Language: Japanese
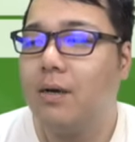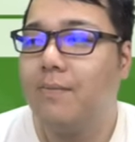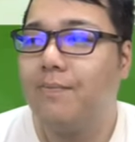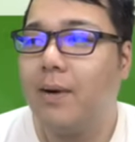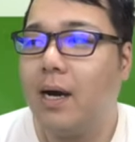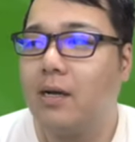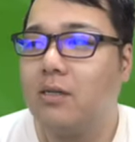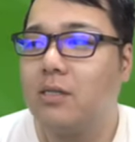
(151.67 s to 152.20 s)

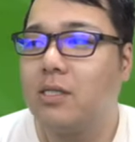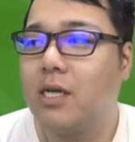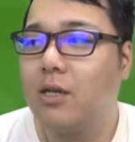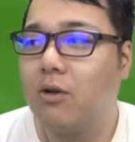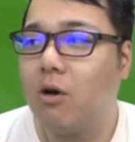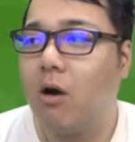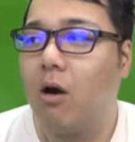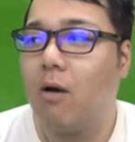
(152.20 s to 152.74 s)

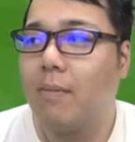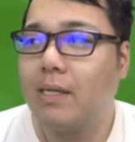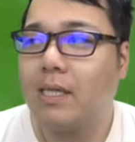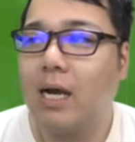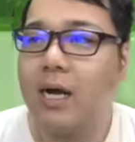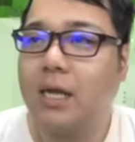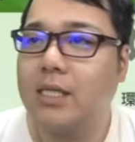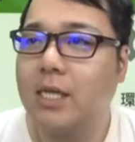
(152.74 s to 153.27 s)
バルサの、まあ、
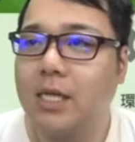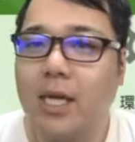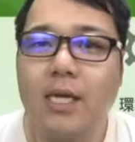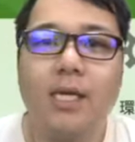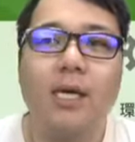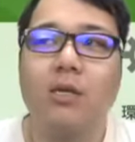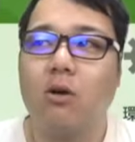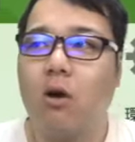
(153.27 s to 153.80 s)
高さな
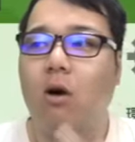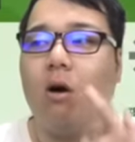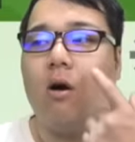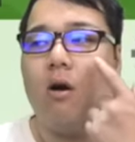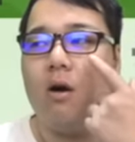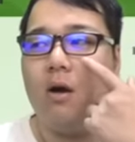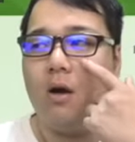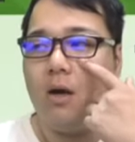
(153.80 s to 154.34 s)
いけ
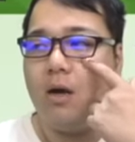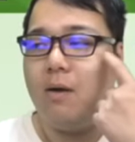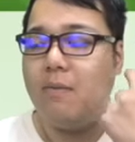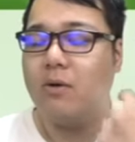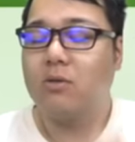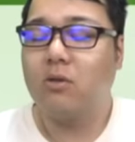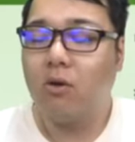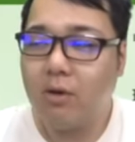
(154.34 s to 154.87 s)
ど、
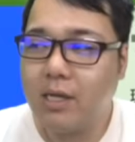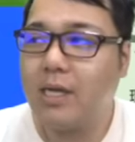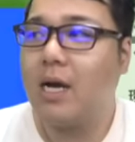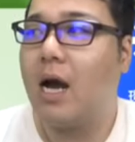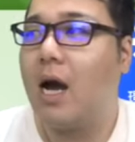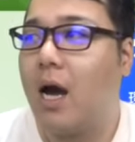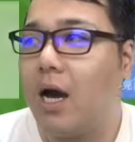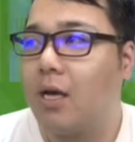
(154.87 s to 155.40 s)
もうドリ
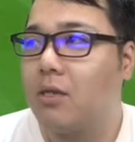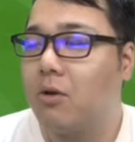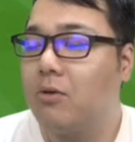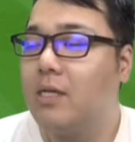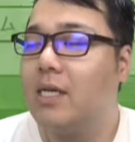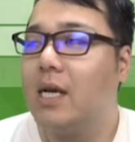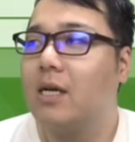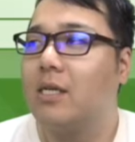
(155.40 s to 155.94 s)
が、
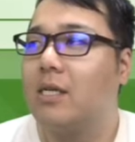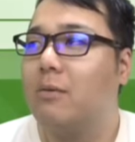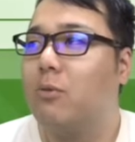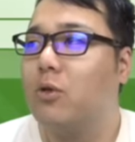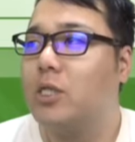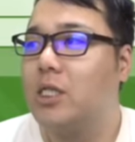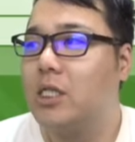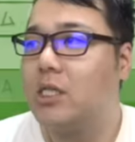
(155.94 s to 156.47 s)
とにかく気
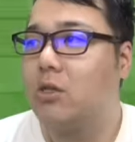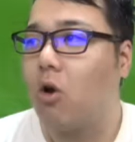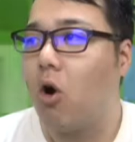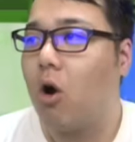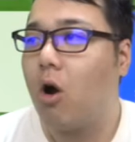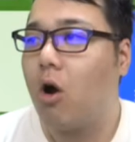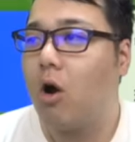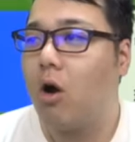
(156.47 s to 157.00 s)
持ちいいと。